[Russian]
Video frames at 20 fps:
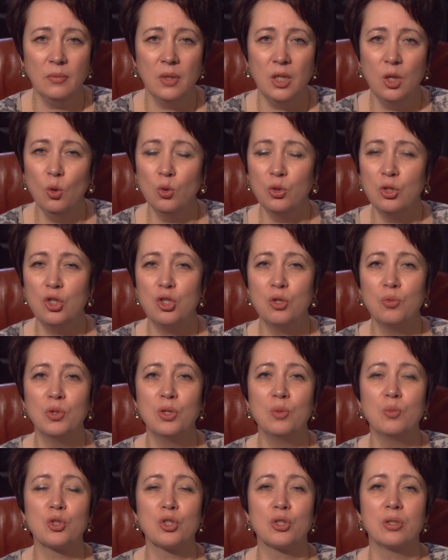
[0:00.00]
И он ничего
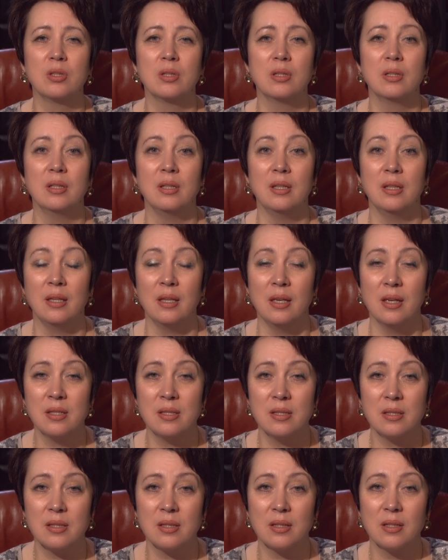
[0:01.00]
не может
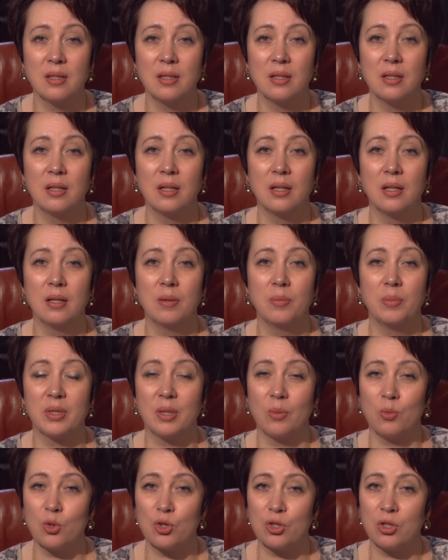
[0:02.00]
есть,
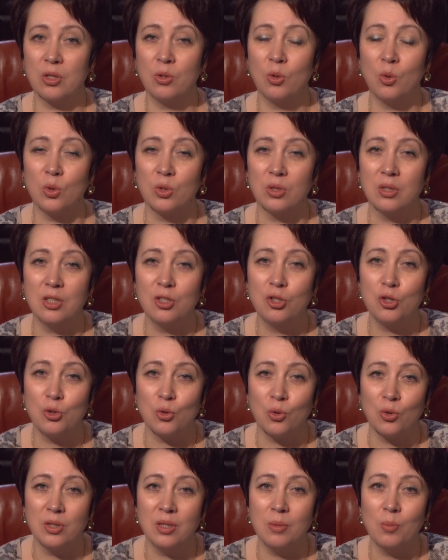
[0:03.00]
потому что он
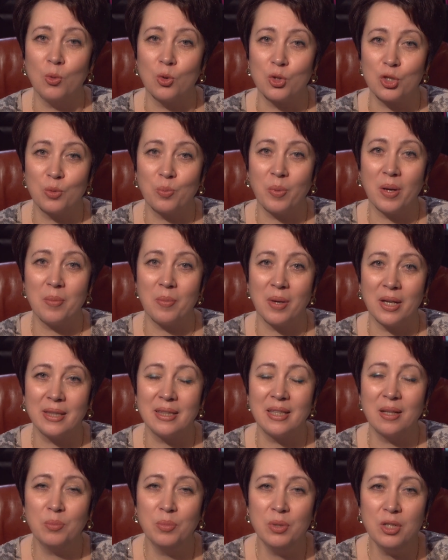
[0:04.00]
еще не может поймать
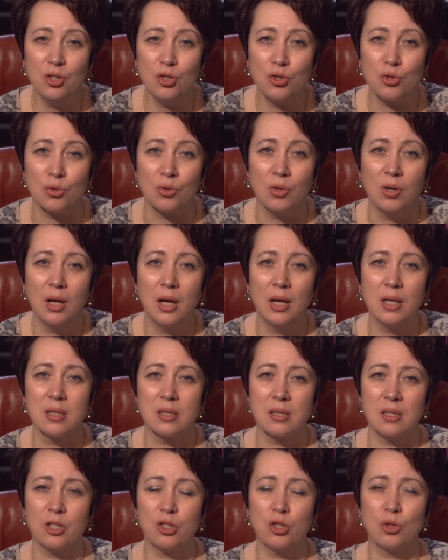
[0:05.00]
добычу.
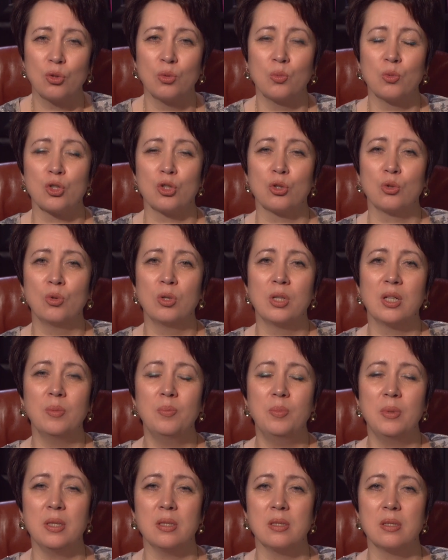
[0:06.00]
Значит, он может только
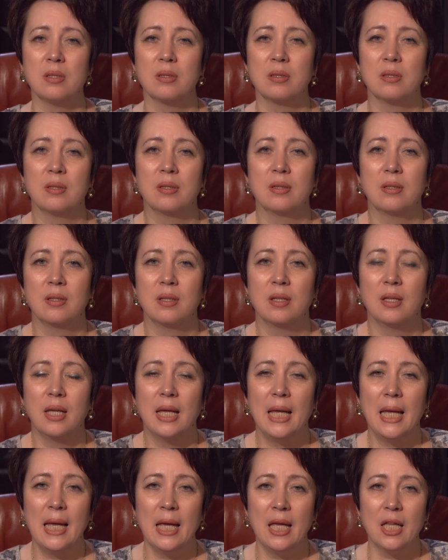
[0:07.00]
пить.
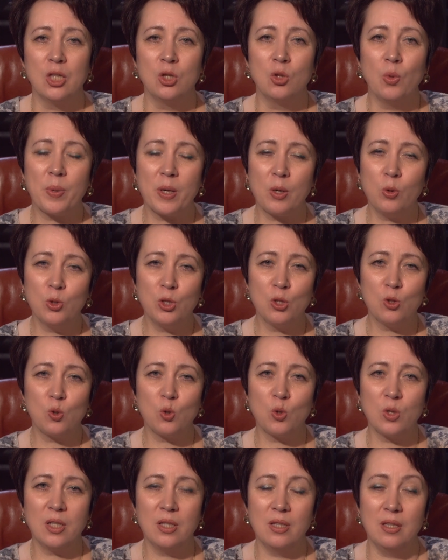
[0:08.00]
Но проходит
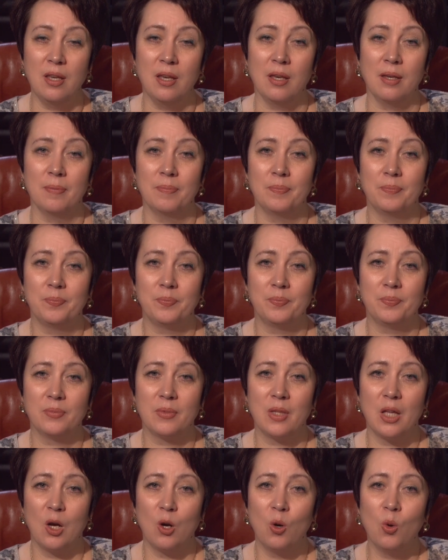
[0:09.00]
40 дней.
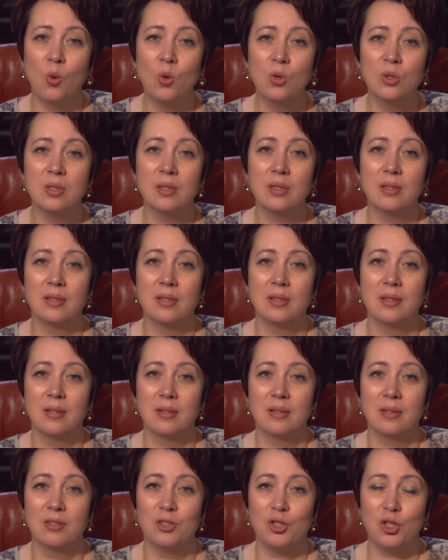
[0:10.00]
Он
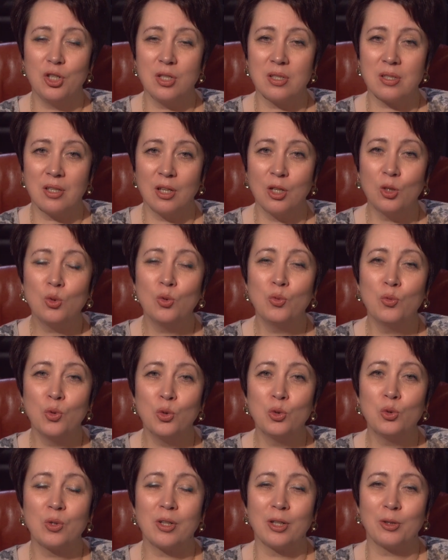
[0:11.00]
через эту
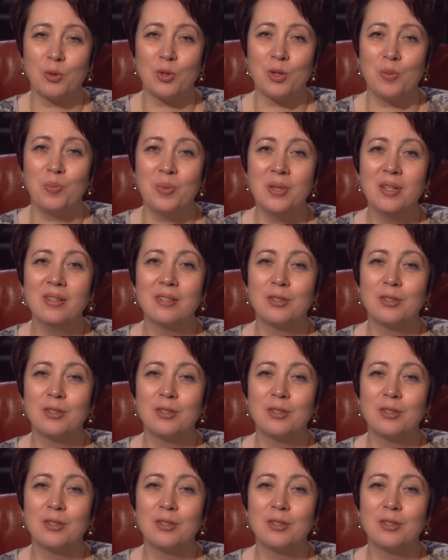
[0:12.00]
воду, которую пил,